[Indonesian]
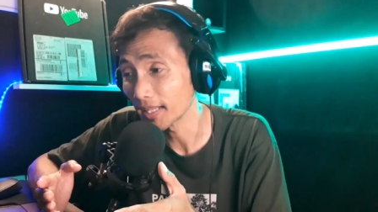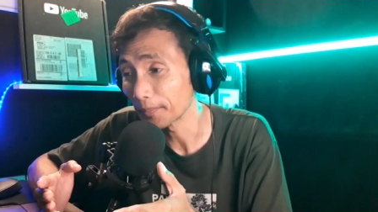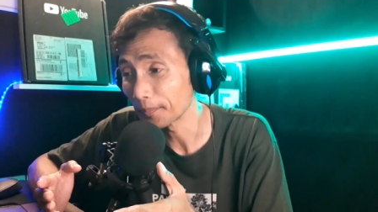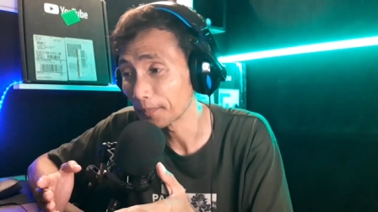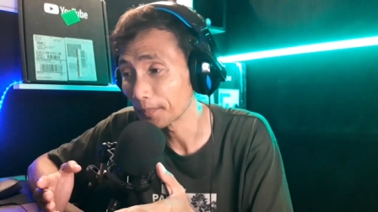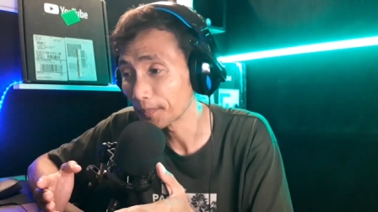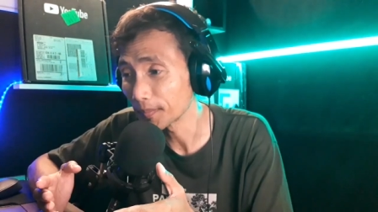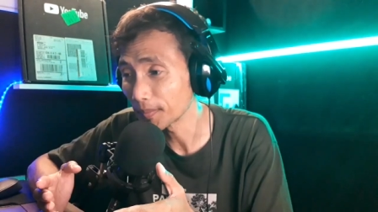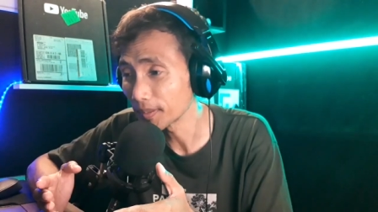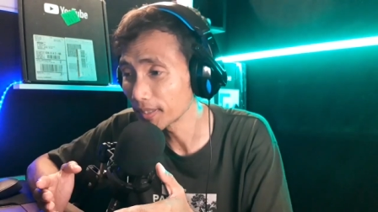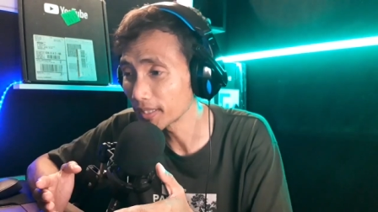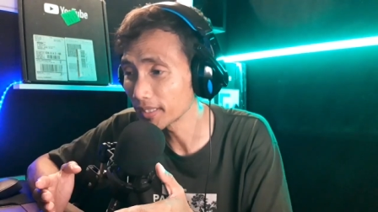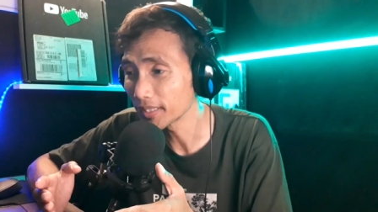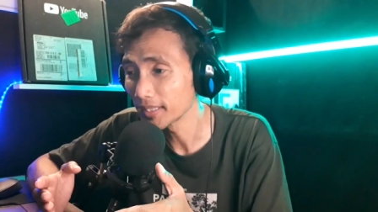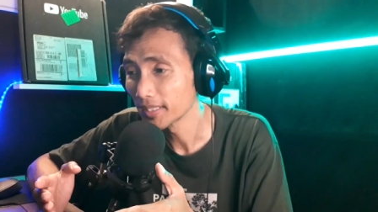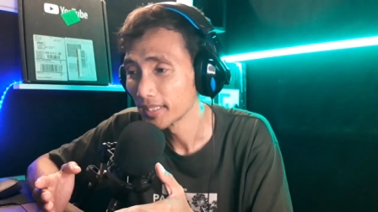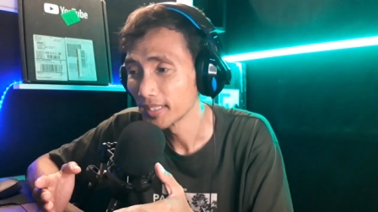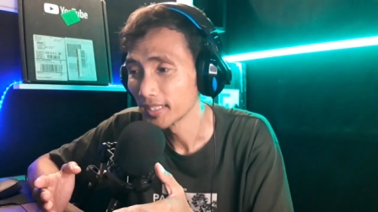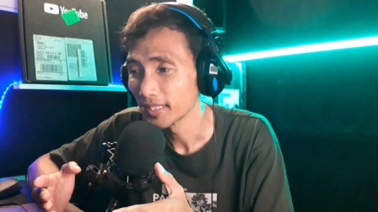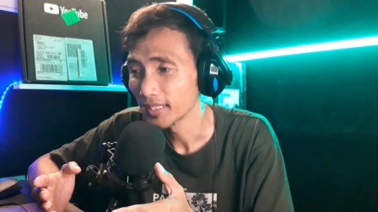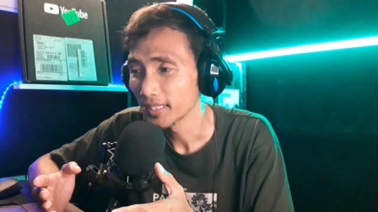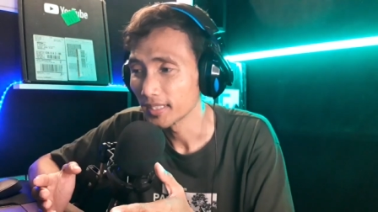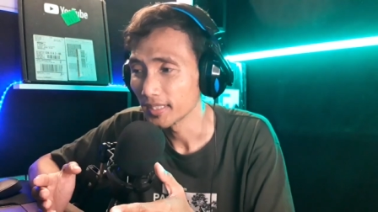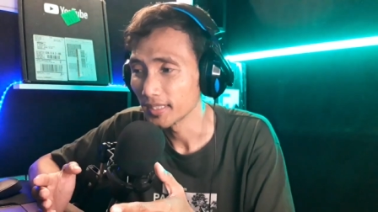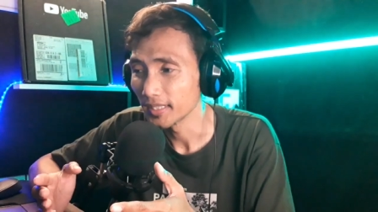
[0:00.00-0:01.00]
tapi
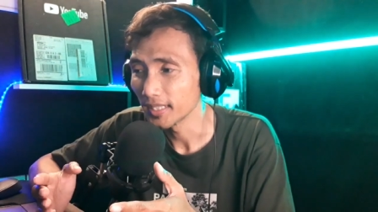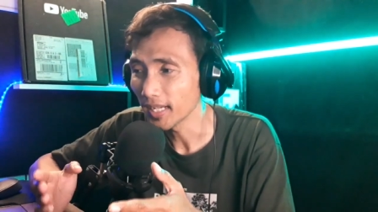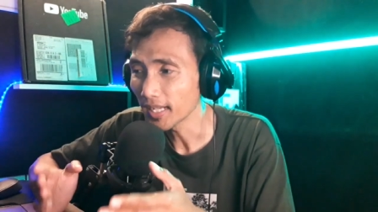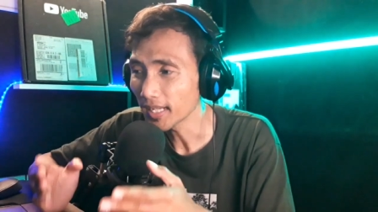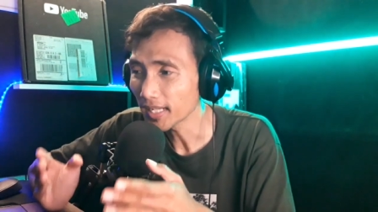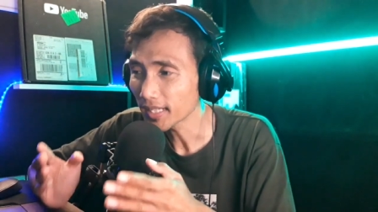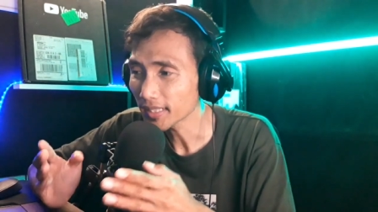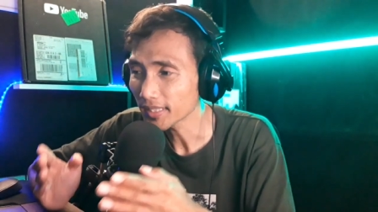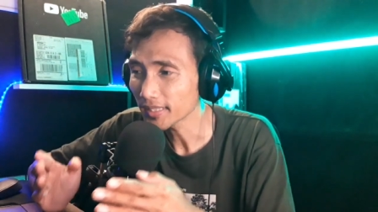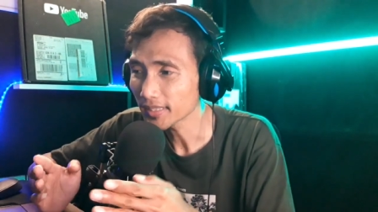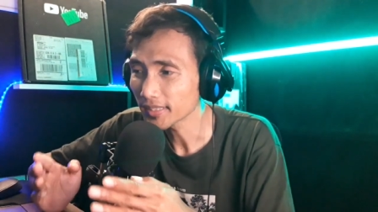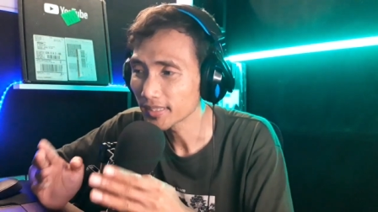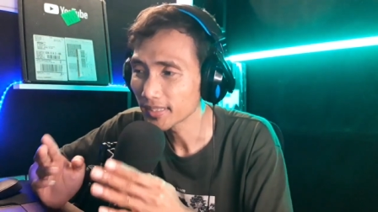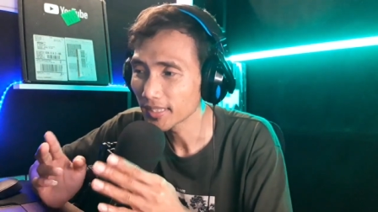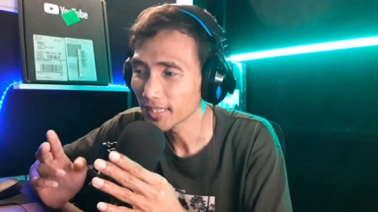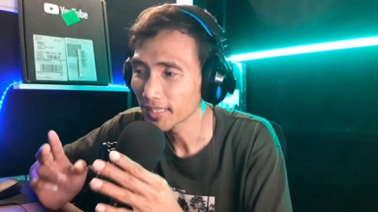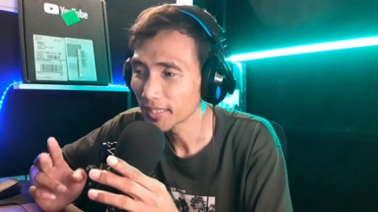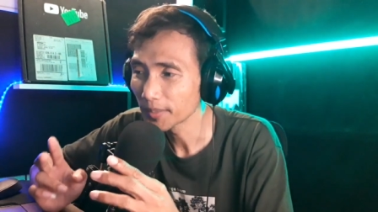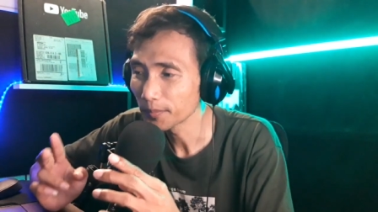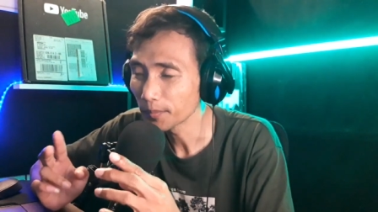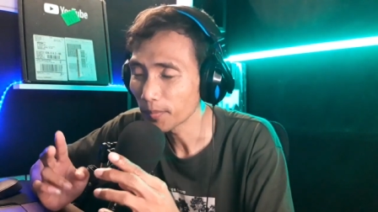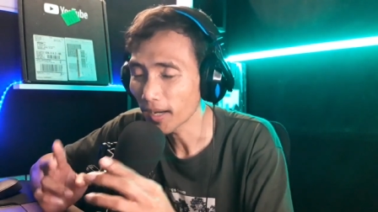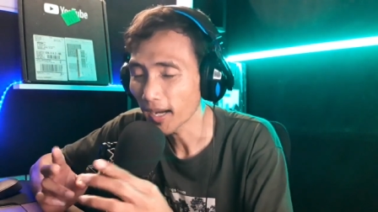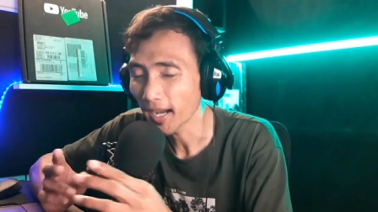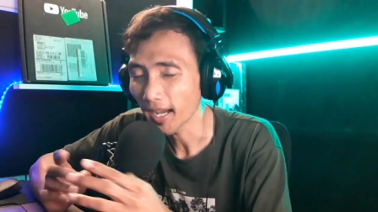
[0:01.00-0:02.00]
dari
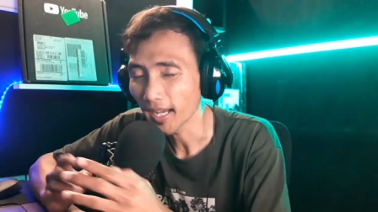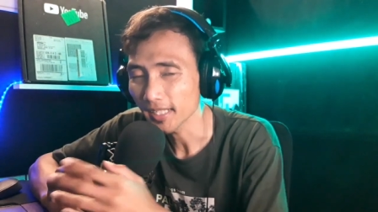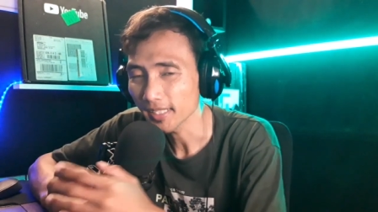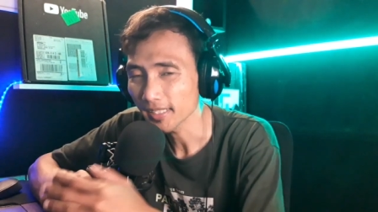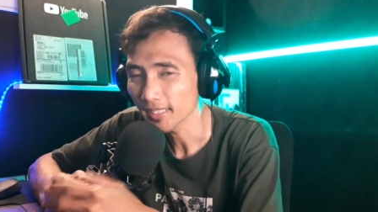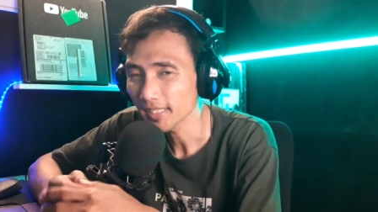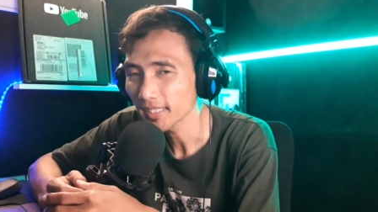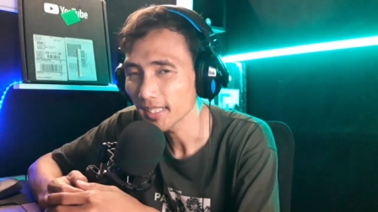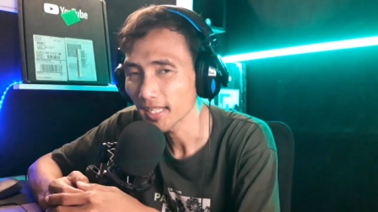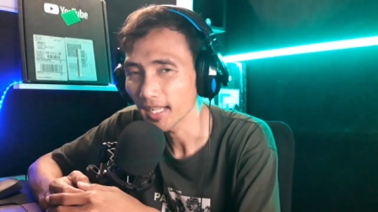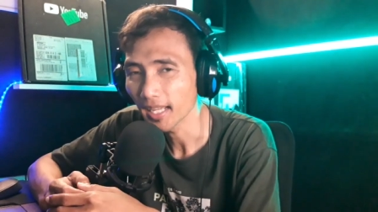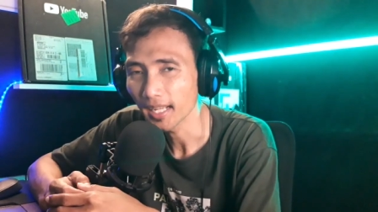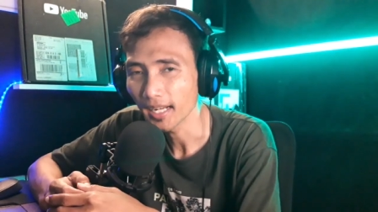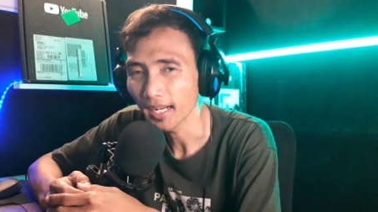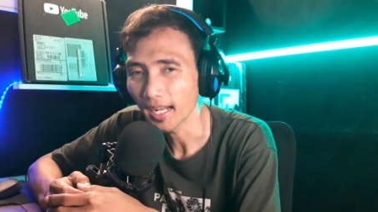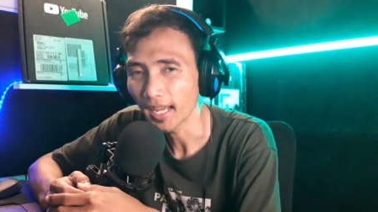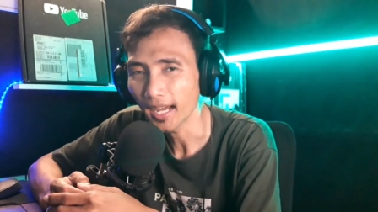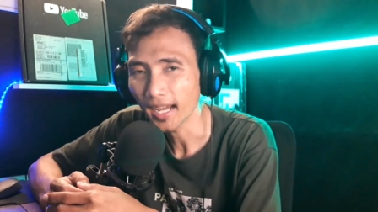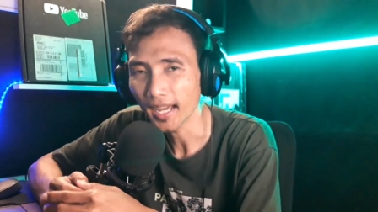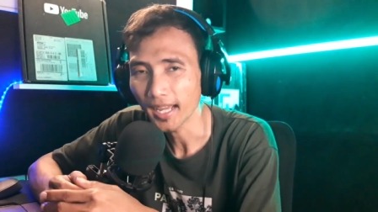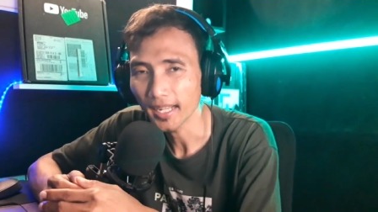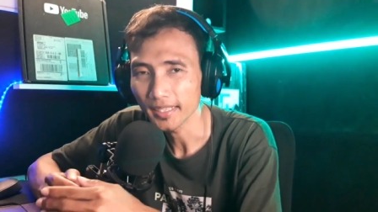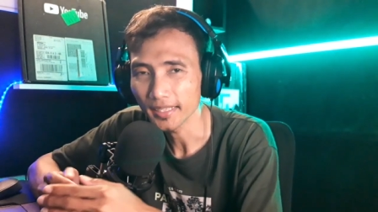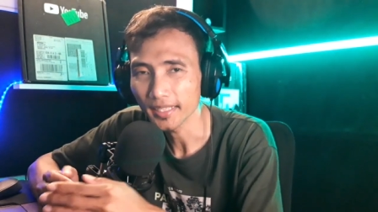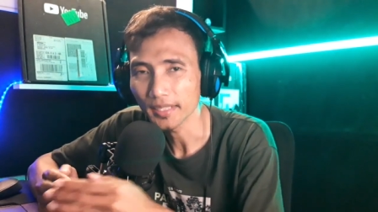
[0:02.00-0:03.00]
segi penghasilan
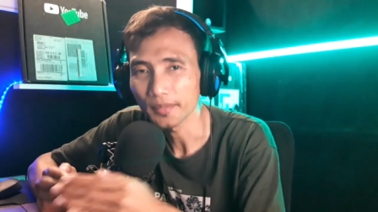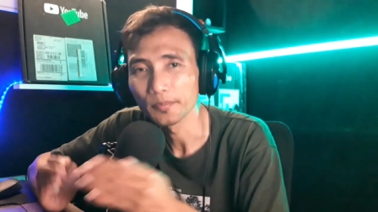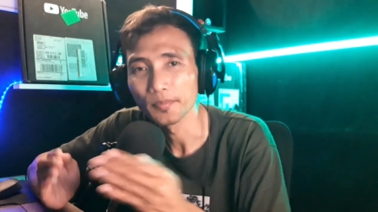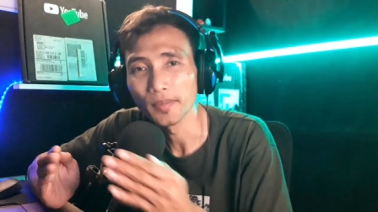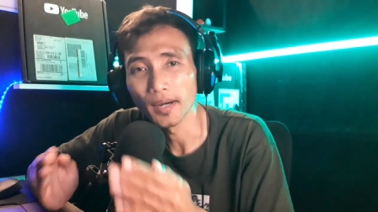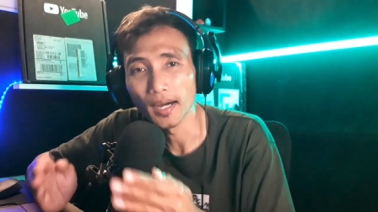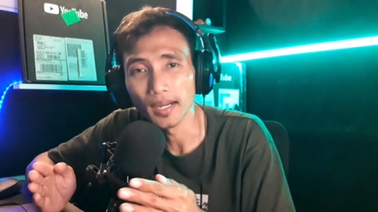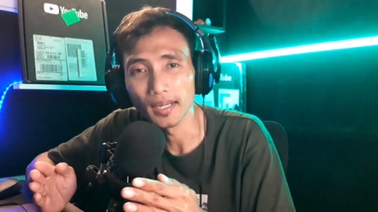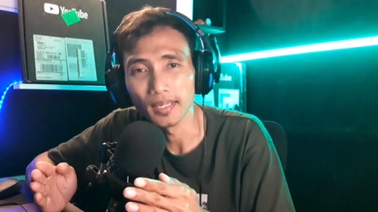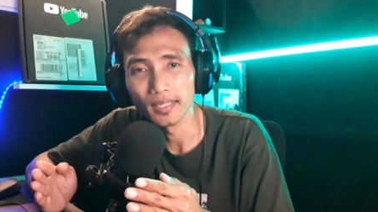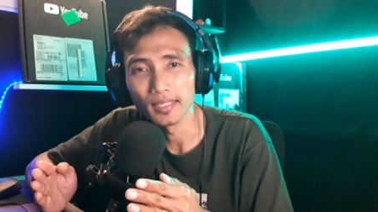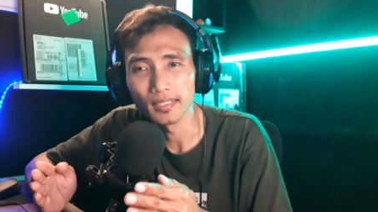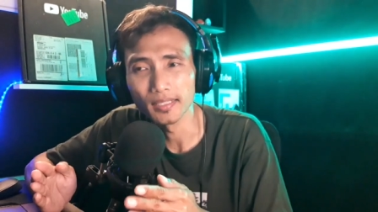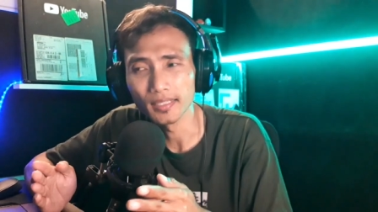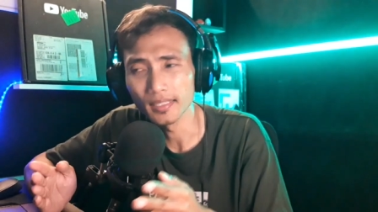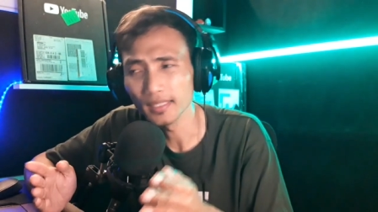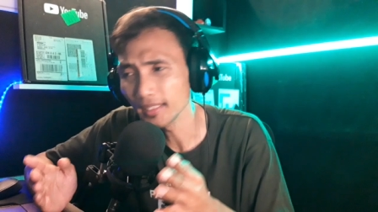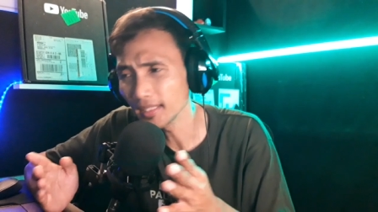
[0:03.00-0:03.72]
akan terbagi.